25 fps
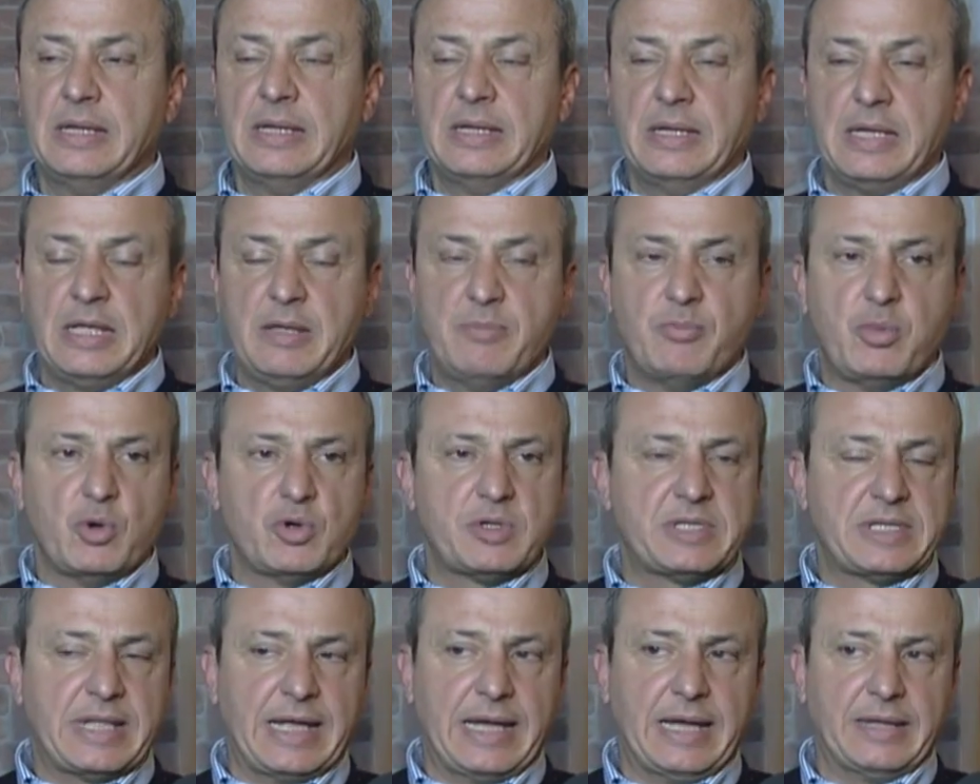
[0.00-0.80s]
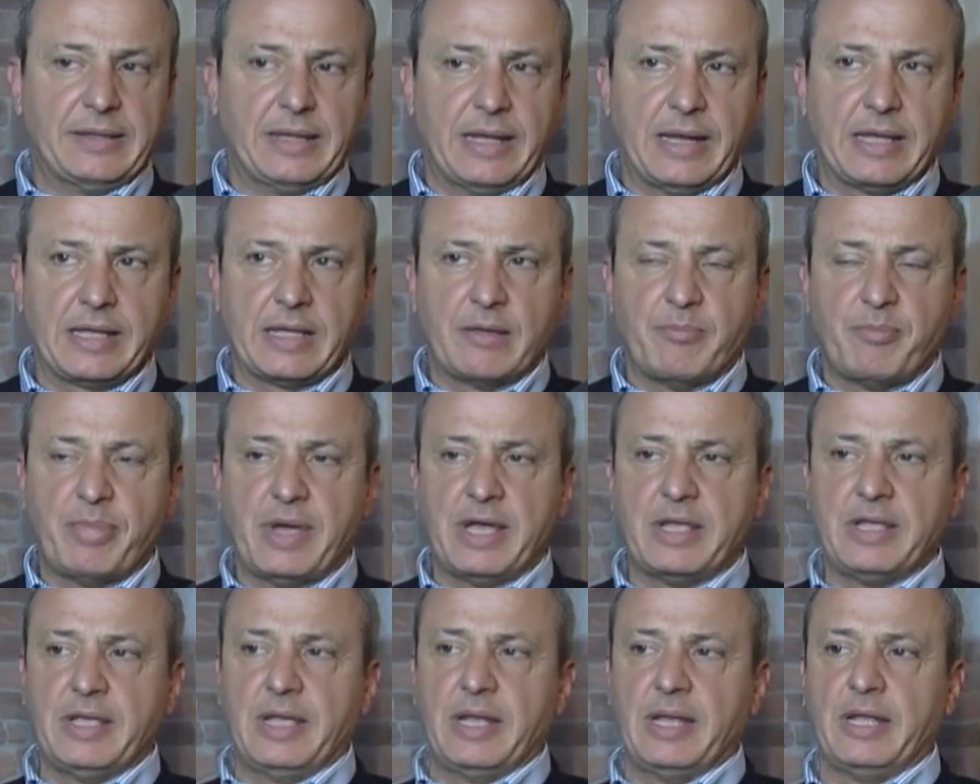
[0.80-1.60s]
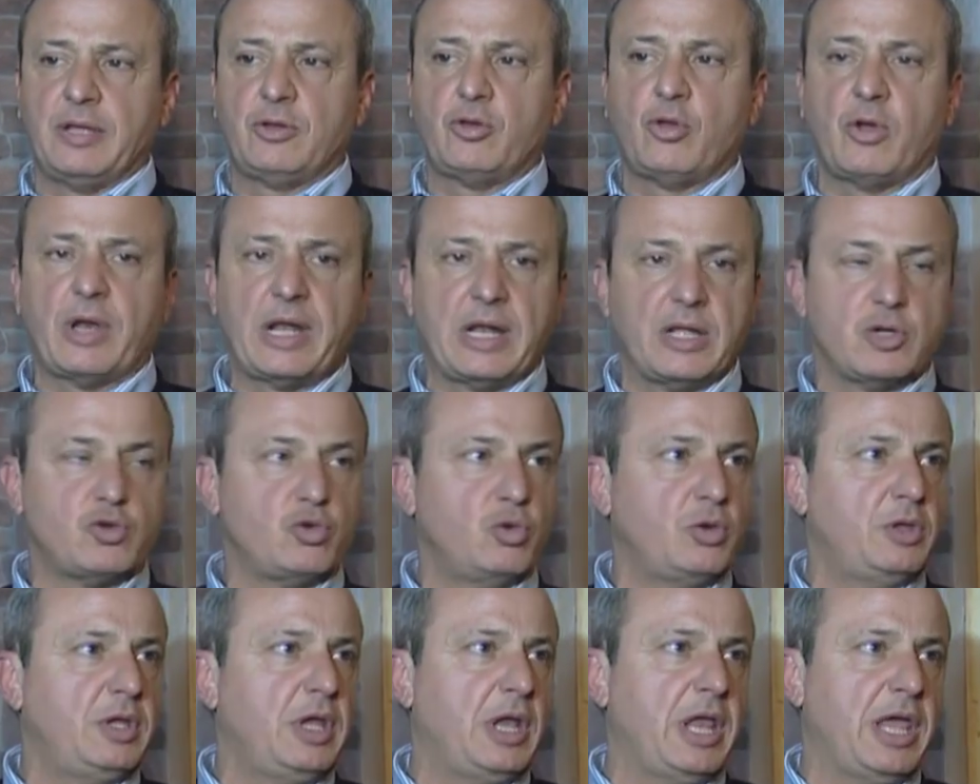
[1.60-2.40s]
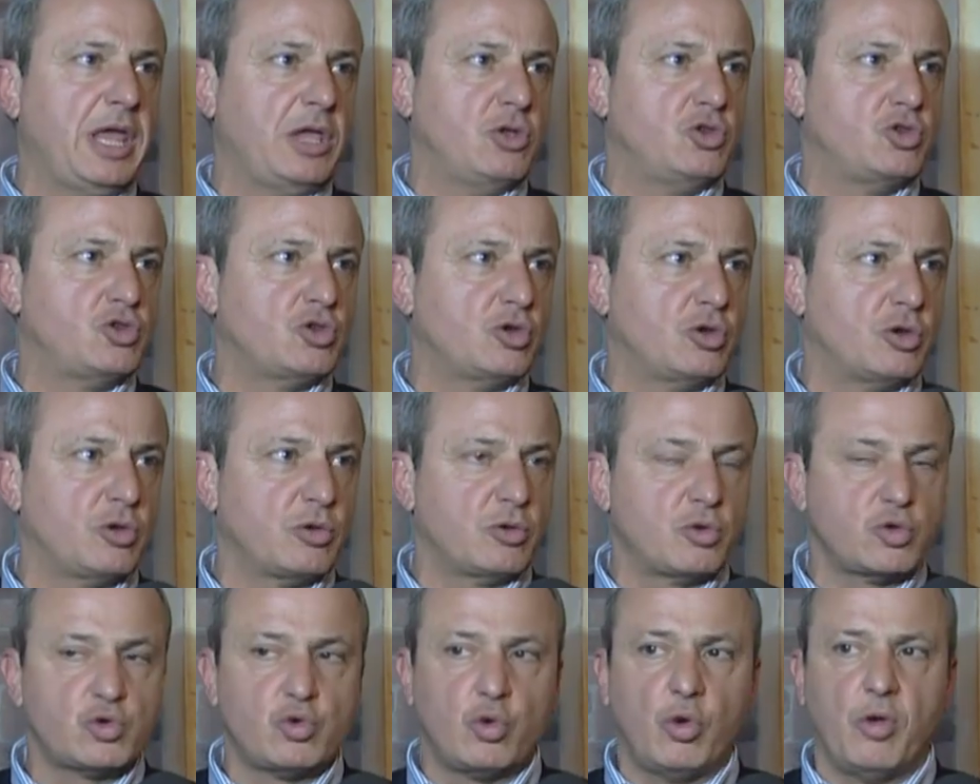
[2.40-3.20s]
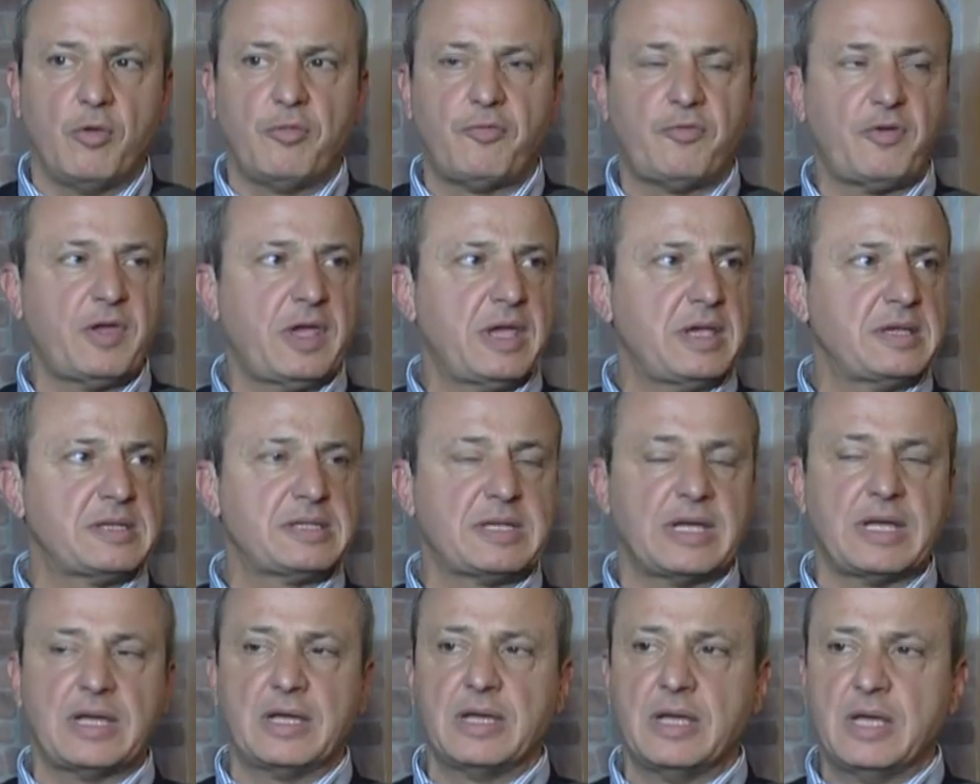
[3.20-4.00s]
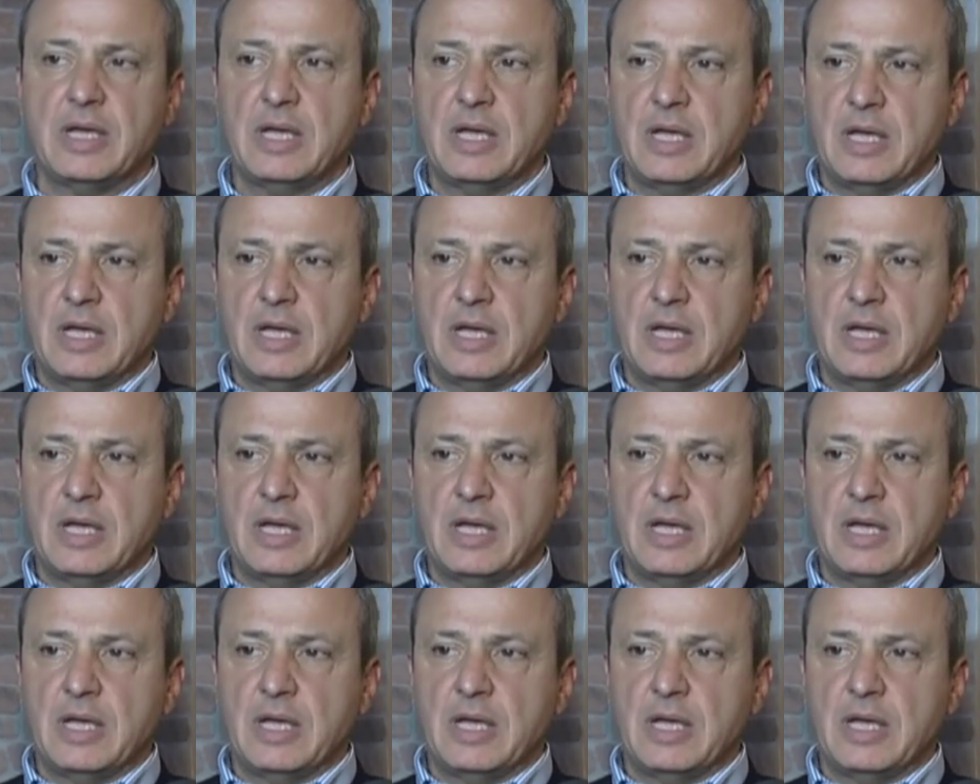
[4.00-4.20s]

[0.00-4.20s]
impostata la campagna elettorale sul dileggio, sull'offesa,